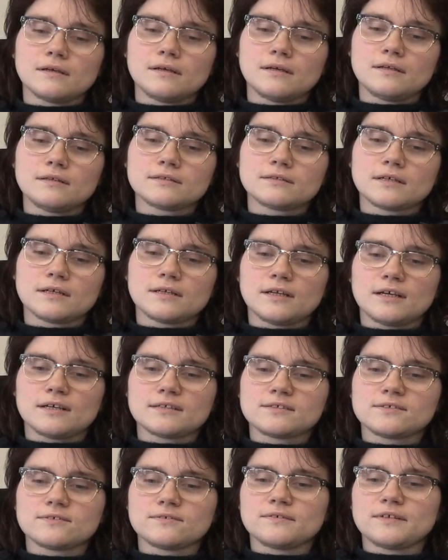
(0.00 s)

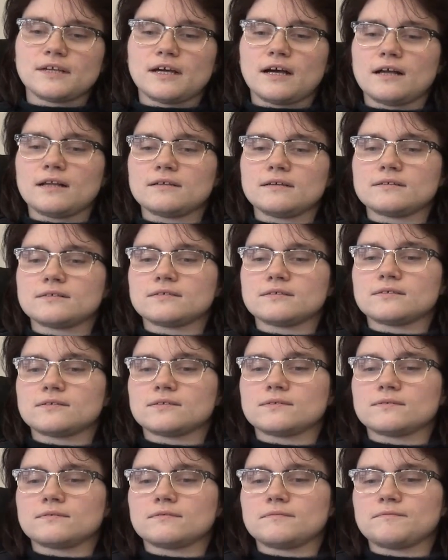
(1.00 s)
International ist
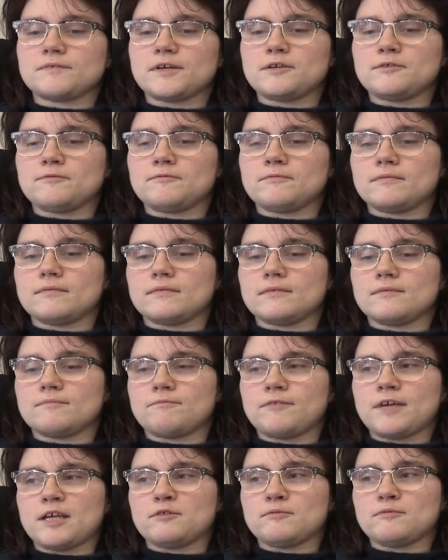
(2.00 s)
es so,
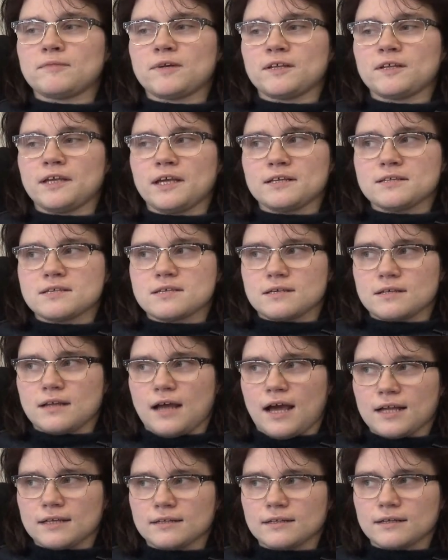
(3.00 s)
wenn, wenn man jetzt in
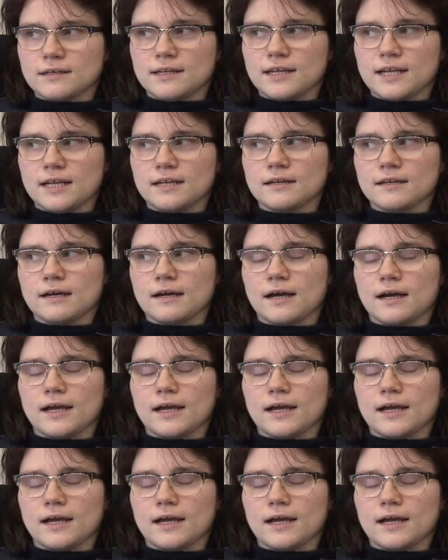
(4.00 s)
andere Länder